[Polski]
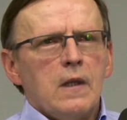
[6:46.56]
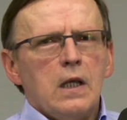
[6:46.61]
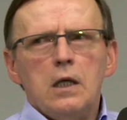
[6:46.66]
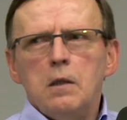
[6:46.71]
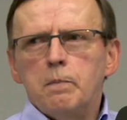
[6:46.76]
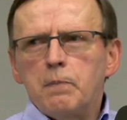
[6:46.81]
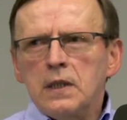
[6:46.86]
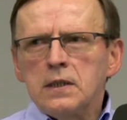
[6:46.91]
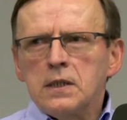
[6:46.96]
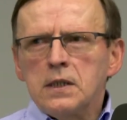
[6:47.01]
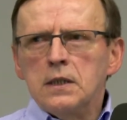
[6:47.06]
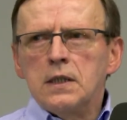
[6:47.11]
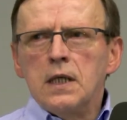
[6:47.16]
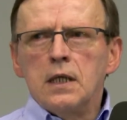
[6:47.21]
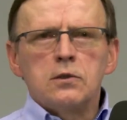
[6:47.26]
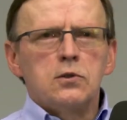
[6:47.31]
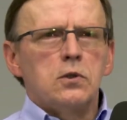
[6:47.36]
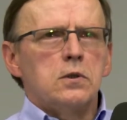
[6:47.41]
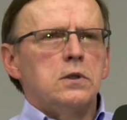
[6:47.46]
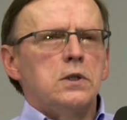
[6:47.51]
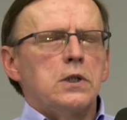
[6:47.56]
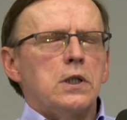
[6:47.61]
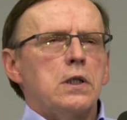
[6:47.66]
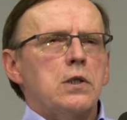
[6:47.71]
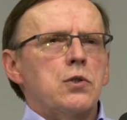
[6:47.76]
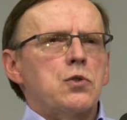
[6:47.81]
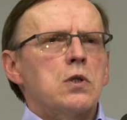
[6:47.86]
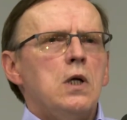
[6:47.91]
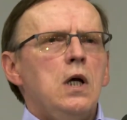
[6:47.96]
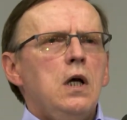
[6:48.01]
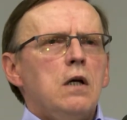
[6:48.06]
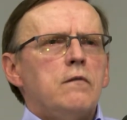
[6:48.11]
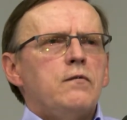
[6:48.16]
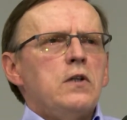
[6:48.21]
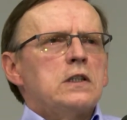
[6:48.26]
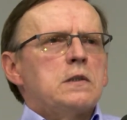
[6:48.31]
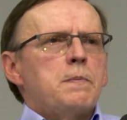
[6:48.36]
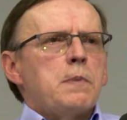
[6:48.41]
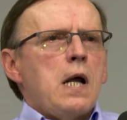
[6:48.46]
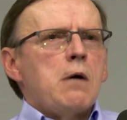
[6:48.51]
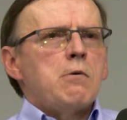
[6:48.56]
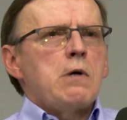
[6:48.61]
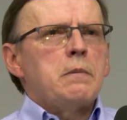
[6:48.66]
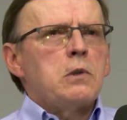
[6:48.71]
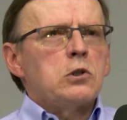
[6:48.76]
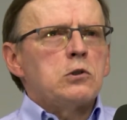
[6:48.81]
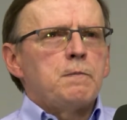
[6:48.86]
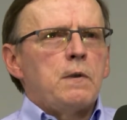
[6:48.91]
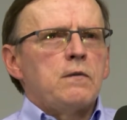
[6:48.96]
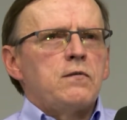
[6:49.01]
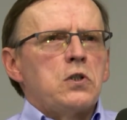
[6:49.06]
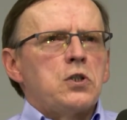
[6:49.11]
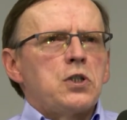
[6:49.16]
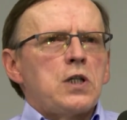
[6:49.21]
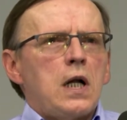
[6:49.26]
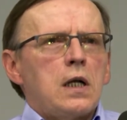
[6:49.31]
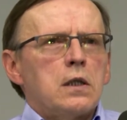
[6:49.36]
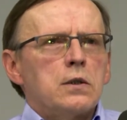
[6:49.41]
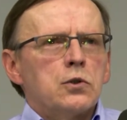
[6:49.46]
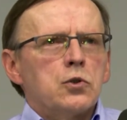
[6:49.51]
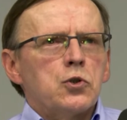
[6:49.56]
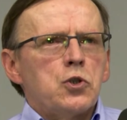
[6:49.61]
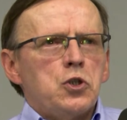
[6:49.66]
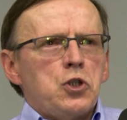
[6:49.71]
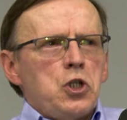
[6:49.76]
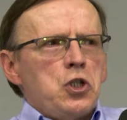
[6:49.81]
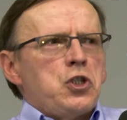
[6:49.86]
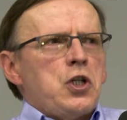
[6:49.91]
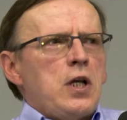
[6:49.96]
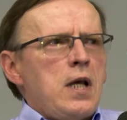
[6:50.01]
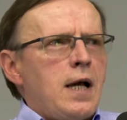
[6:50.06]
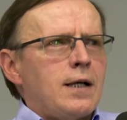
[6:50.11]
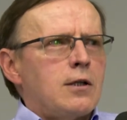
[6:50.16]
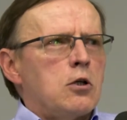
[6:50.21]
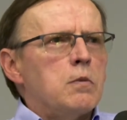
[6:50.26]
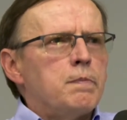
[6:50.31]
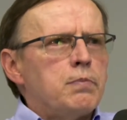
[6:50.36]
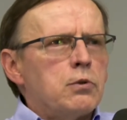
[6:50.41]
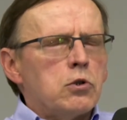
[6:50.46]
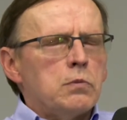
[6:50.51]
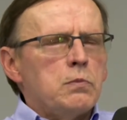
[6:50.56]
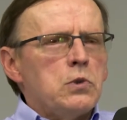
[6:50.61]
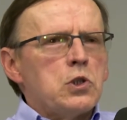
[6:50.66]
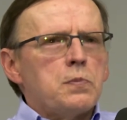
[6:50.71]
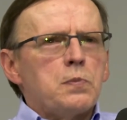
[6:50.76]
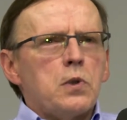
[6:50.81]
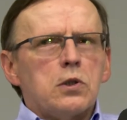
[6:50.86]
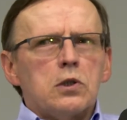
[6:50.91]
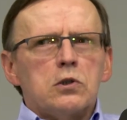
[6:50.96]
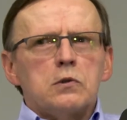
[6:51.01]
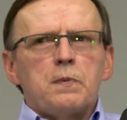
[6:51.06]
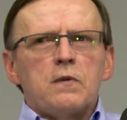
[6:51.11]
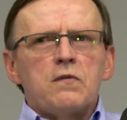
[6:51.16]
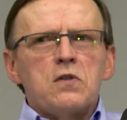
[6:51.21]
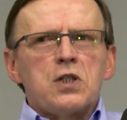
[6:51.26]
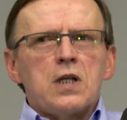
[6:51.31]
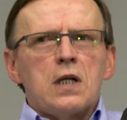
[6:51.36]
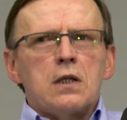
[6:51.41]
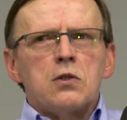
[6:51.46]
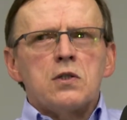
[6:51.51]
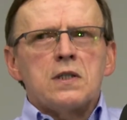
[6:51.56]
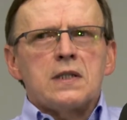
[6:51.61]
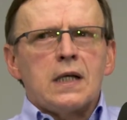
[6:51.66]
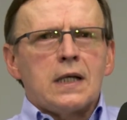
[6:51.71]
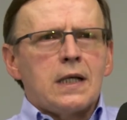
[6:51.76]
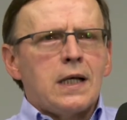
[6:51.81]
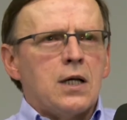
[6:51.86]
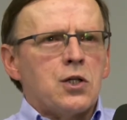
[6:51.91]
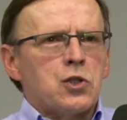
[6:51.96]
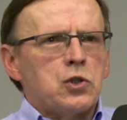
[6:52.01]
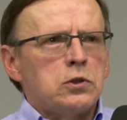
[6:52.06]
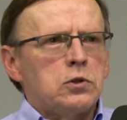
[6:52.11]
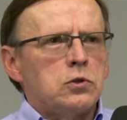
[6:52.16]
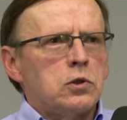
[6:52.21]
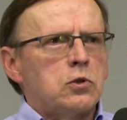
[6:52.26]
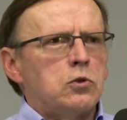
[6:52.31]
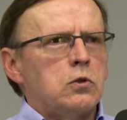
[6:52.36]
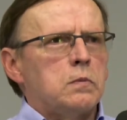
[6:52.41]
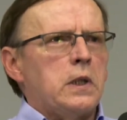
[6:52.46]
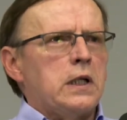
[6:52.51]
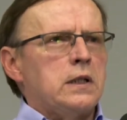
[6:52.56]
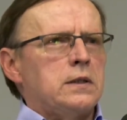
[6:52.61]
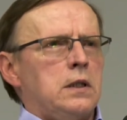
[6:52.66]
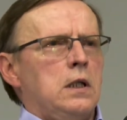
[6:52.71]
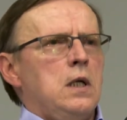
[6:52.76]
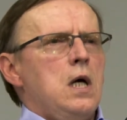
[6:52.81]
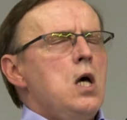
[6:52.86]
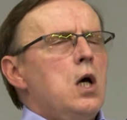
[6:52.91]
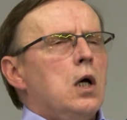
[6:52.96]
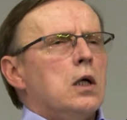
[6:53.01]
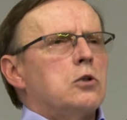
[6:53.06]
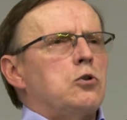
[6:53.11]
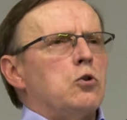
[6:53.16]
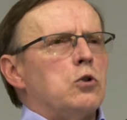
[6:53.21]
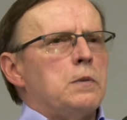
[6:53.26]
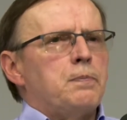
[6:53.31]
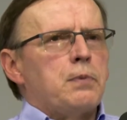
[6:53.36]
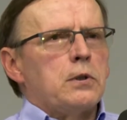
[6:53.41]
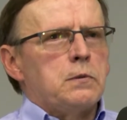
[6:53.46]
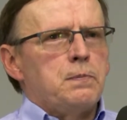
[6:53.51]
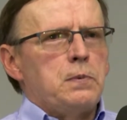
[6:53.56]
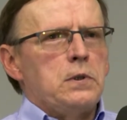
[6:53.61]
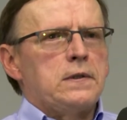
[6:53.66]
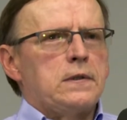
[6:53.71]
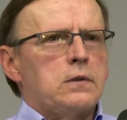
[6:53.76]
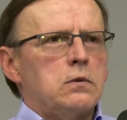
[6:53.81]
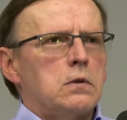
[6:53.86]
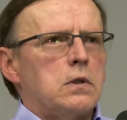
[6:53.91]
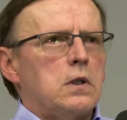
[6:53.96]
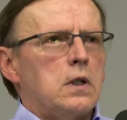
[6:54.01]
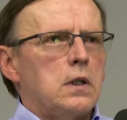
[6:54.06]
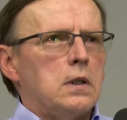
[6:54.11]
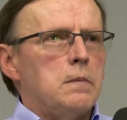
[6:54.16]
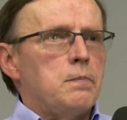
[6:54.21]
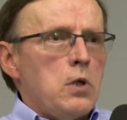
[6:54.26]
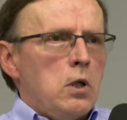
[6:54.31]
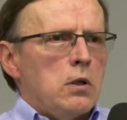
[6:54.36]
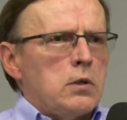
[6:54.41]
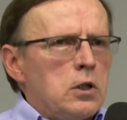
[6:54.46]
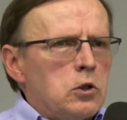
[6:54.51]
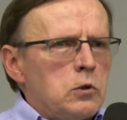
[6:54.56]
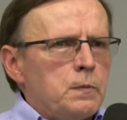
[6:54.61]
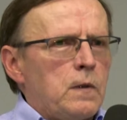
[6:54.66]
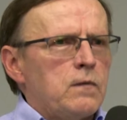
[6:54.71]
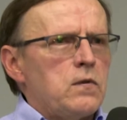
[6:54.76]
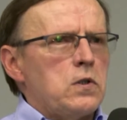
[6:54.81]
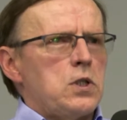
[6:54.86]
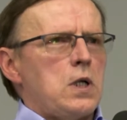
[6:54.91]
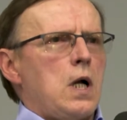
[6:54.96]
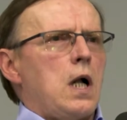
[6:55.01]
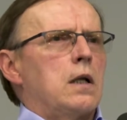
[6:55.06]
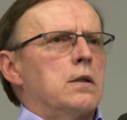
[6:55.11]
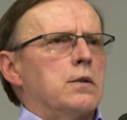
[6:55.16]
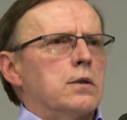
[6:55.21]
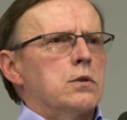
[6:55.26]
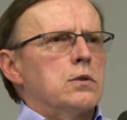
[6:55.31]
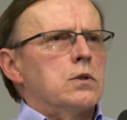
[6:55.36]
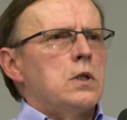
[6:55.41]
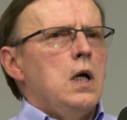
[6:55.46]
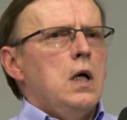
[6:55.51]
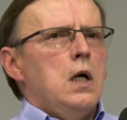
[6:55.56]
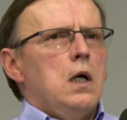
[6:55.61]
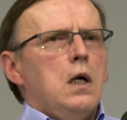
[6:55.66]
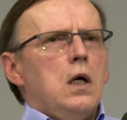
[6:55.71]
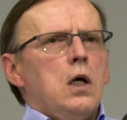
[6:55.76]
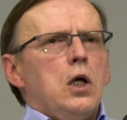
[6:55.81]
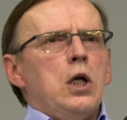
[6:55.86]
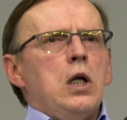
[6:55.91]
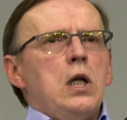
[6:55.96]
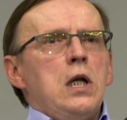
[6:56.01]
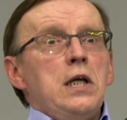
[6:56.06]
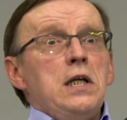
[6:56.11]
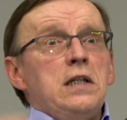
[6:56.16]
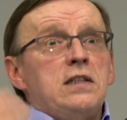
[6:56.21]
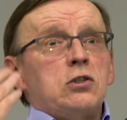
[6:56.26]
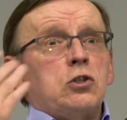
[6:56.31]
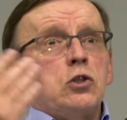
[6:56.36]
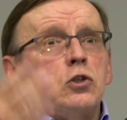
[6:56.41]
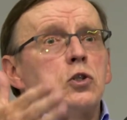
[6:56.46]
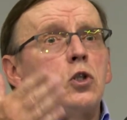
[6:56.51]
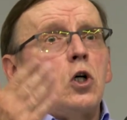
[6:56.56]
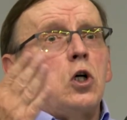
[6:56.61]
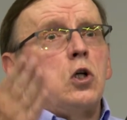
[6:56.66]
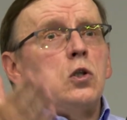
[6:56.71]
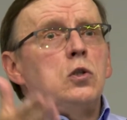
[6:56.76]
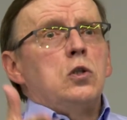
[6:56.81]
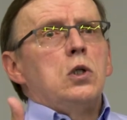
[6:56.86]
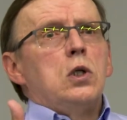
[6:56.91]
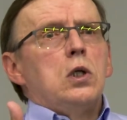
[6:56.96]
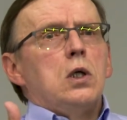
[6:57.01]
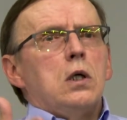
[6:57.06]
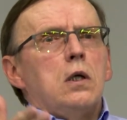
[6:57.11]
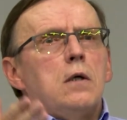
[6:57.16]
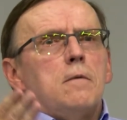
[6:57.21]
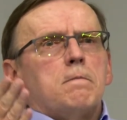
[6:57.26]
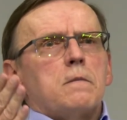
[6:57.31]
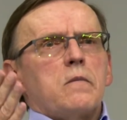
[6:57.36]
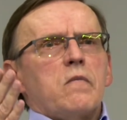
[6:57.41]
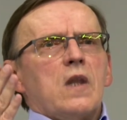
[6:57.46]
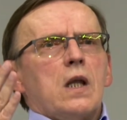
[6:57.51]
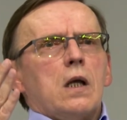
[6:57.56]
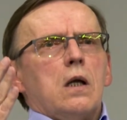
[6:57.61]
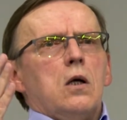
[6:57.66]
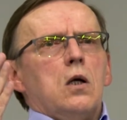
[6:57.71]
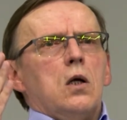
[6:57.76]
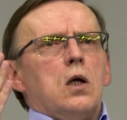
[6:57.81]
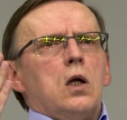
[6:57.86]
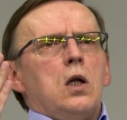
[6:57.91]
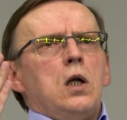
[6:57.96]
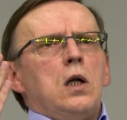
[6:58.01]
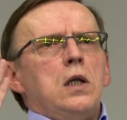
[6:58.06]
I pan redaktor też. Więc brałem odpowiedzialność. Dzisiaj jako burmistrz biorę odpowiedzialność za każdy dokument, który podpisuję. Biorę odpowiedzialność. Panie burmistrzu, może I list do, się obawiali zwolnienia.